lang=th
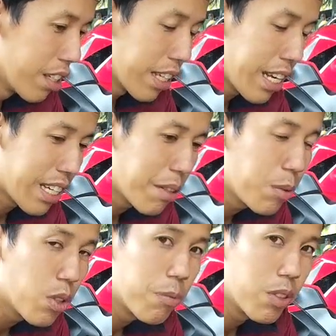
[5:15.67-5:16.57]
แต่ถ้าท่าน
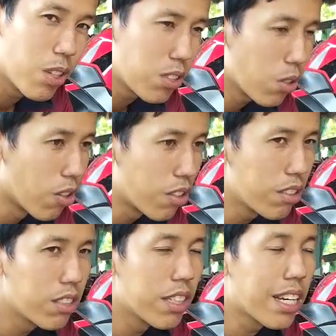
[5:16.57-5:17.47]
ผู้ชมซ้อน
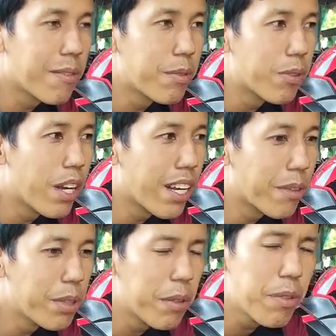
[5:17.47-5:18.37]
2นะครับหรือว่า
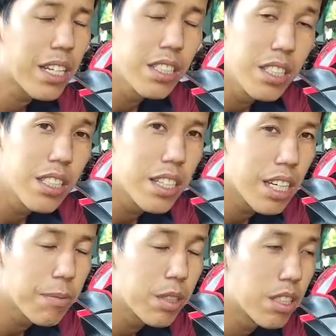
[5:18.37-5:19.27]
มีน้ำหนักที่เยอะนะค
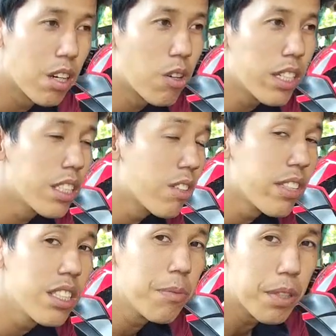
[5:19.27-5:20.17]
รับร้อยถึงร้อ
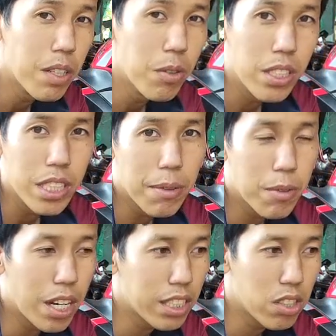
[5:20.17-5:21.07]
ยี่สิบกิโลเนี่ยครับ
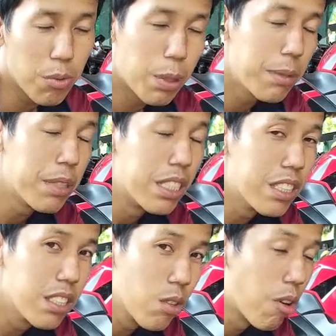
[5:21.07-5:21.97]
ก็อาจจะต้องเพิ่มถึง
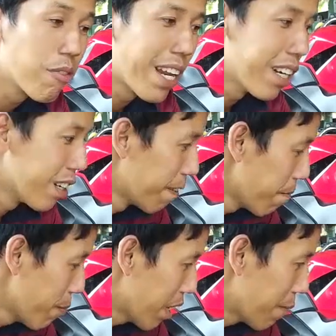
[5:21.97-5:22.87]
2 ปัน
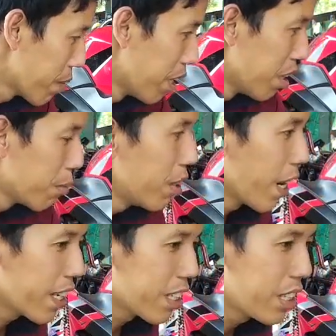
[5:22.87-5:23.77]
นะครับเพื่อ
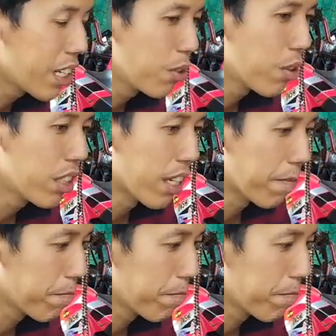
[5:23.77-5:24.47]
ให้เครื่องยนต์เนี่ย